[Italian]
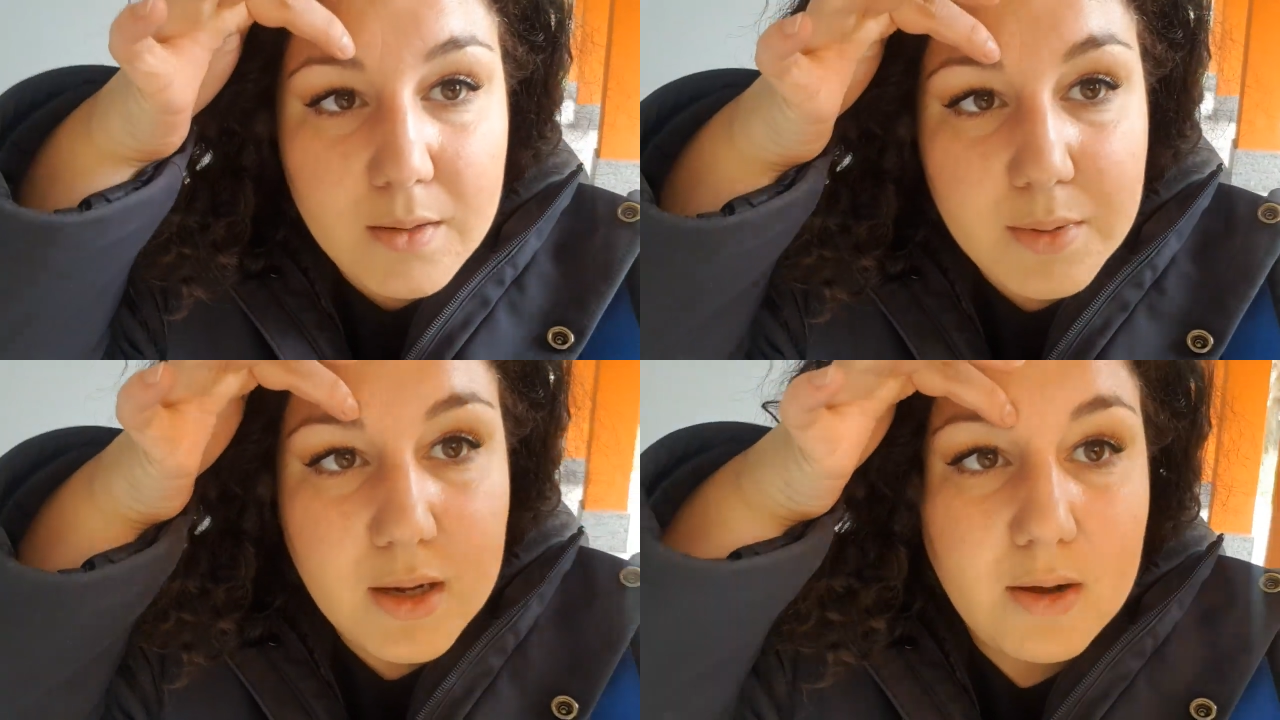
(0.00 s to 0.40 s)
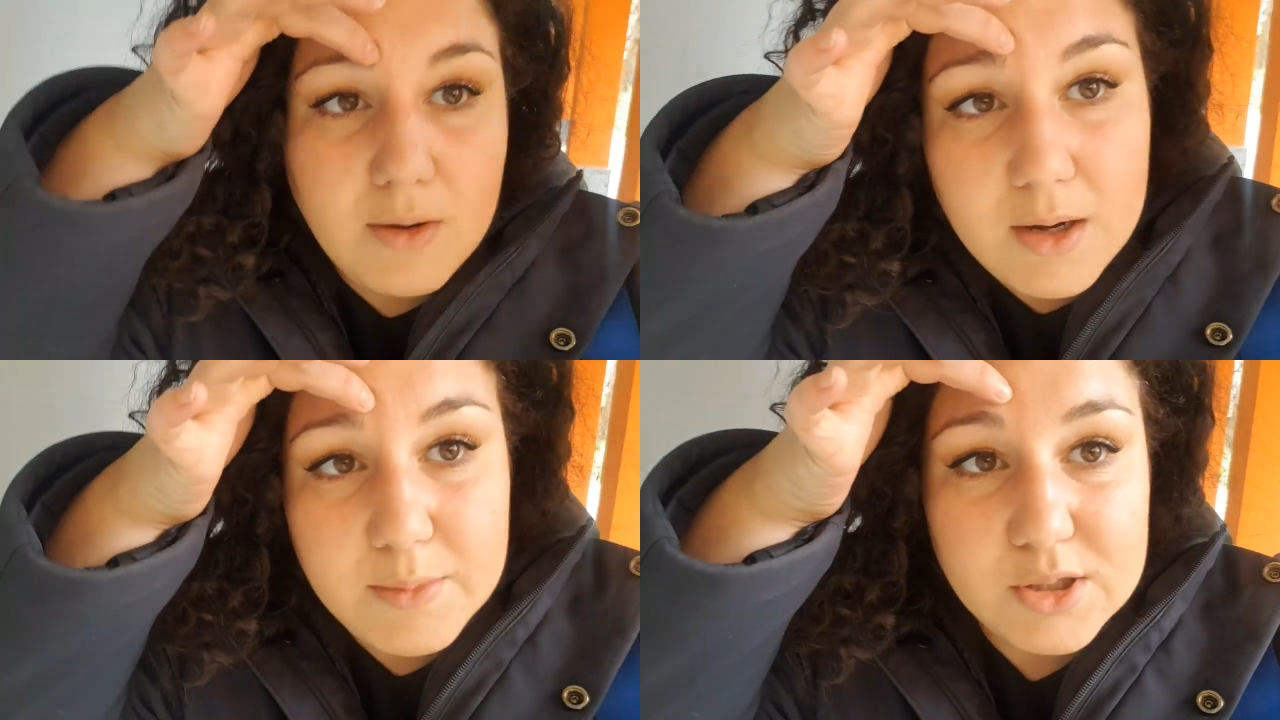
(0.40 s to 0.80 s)
per la
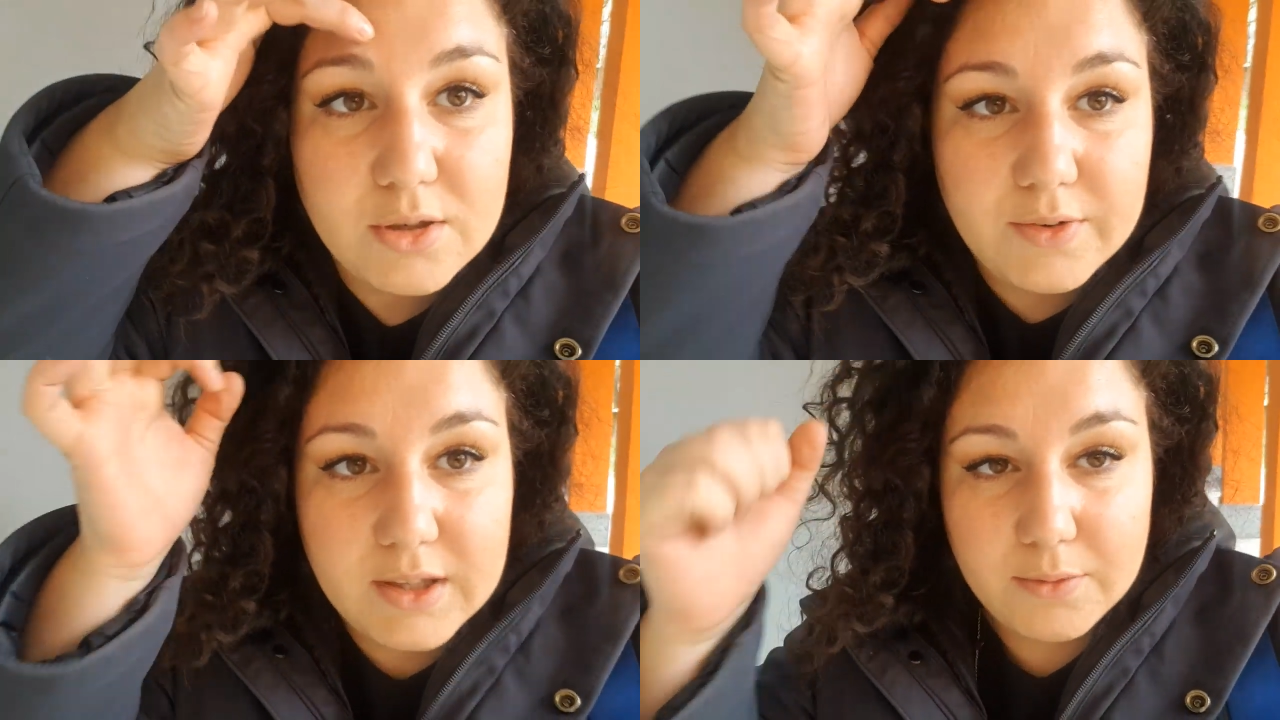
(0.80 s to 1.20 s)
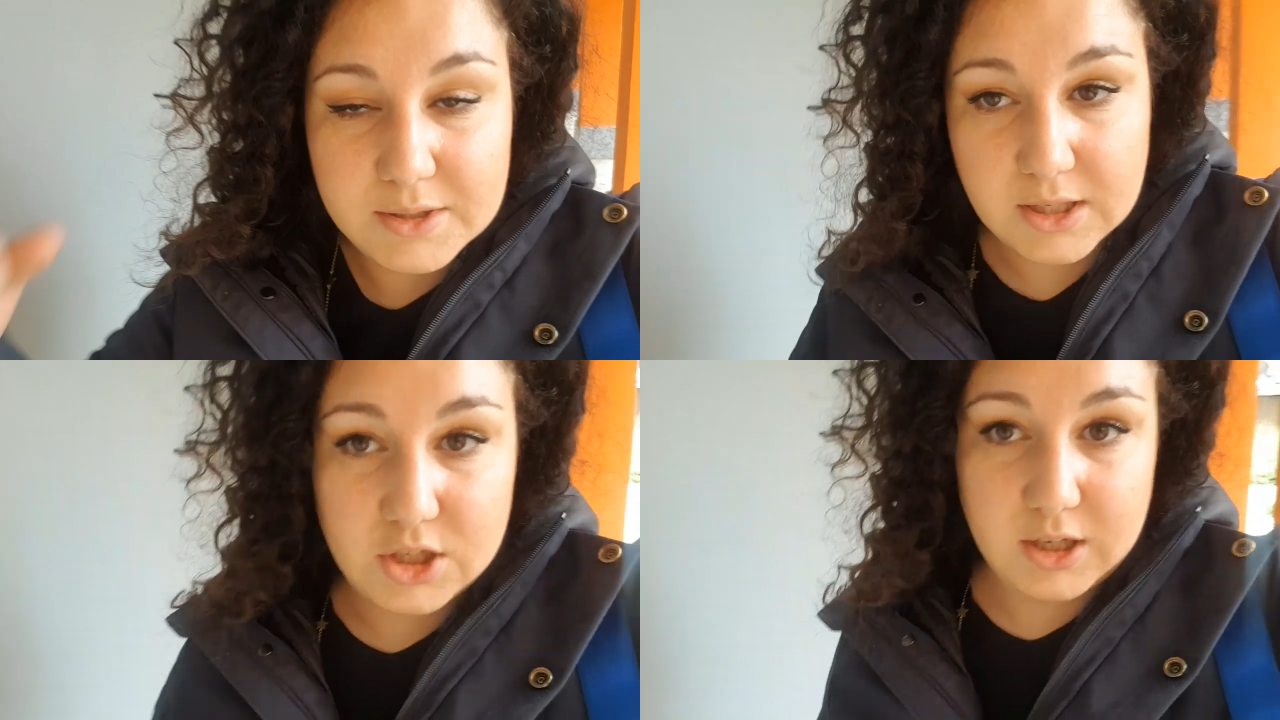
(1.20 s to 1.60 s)
quale mi sono fatta
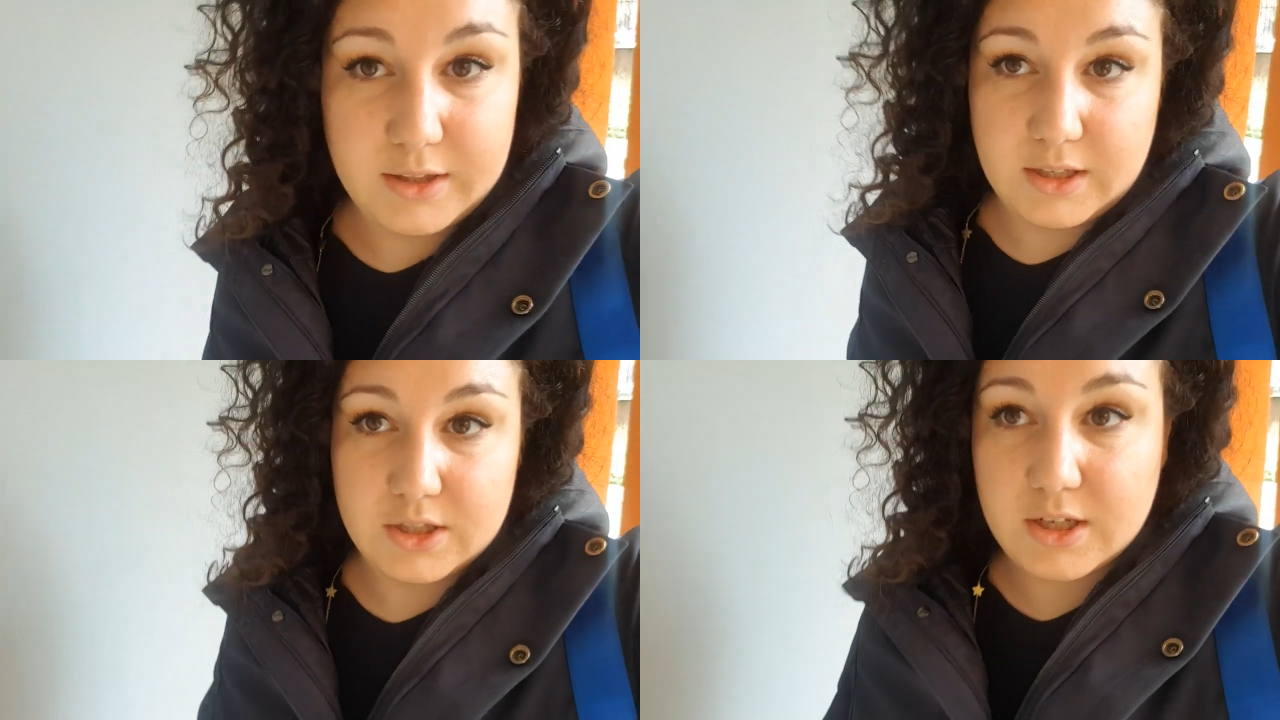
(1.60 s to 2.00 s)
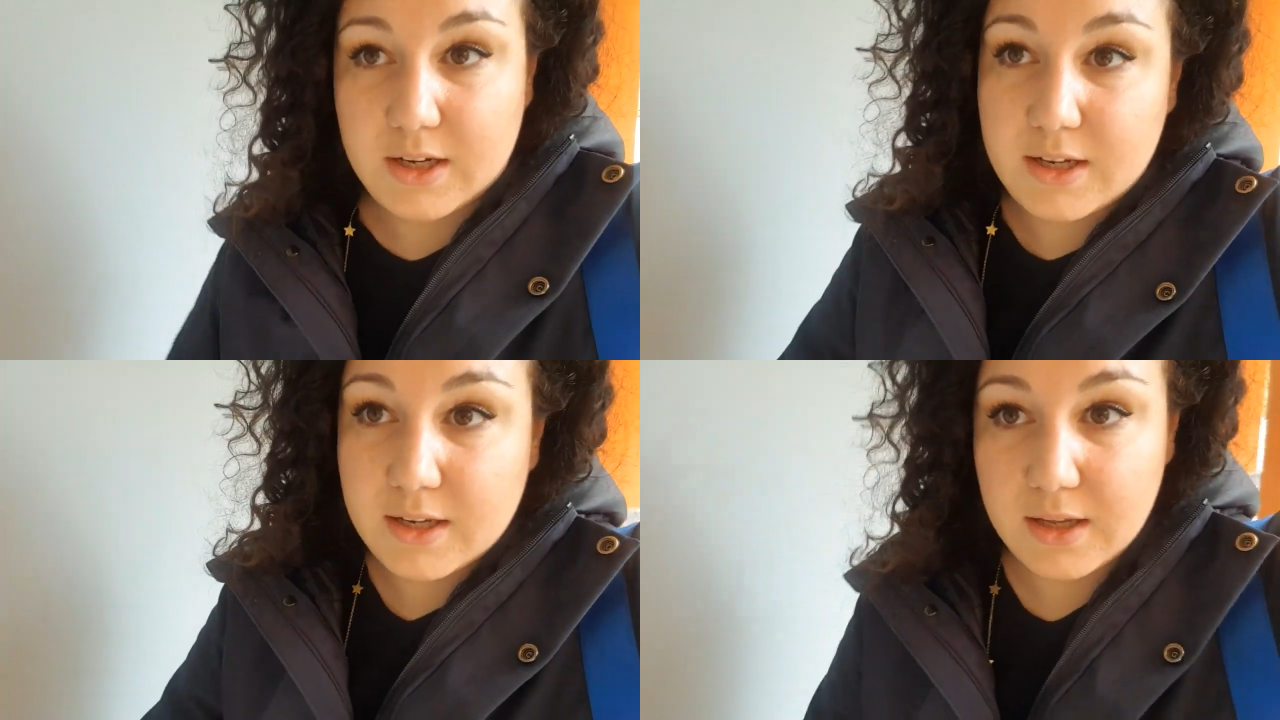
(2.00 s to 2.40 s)
questa
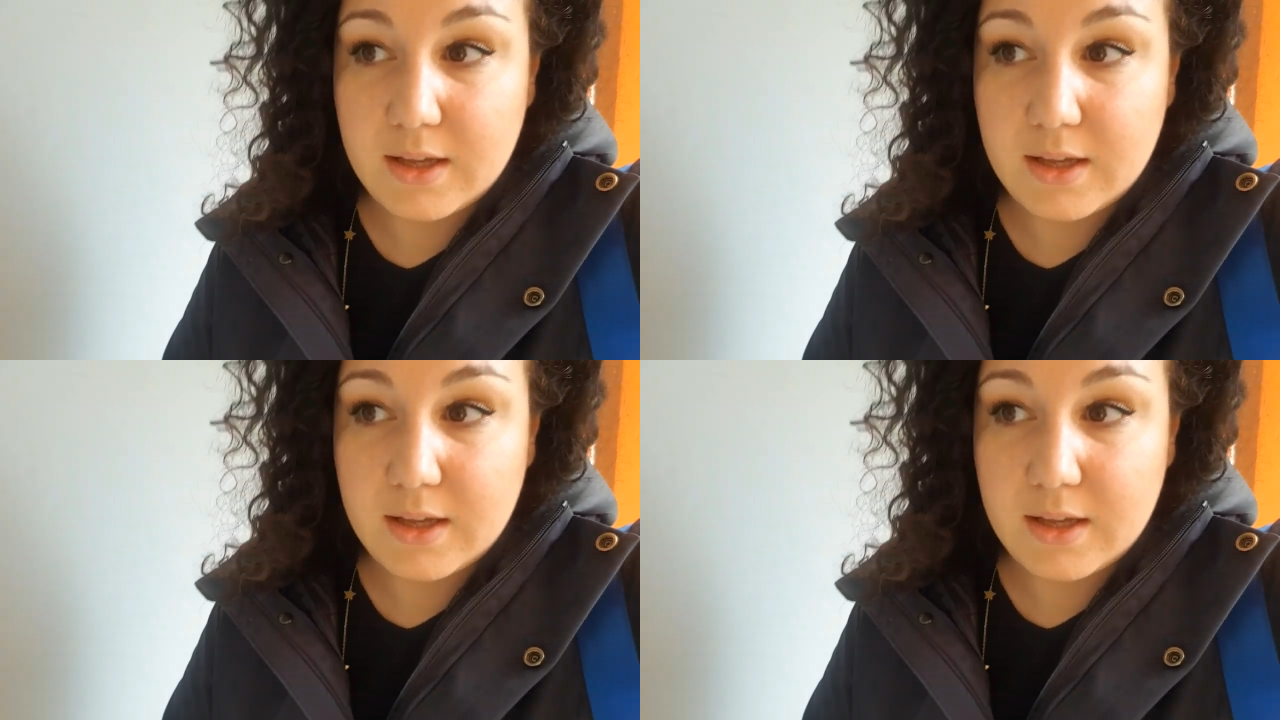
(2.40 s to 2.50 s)
cicatrice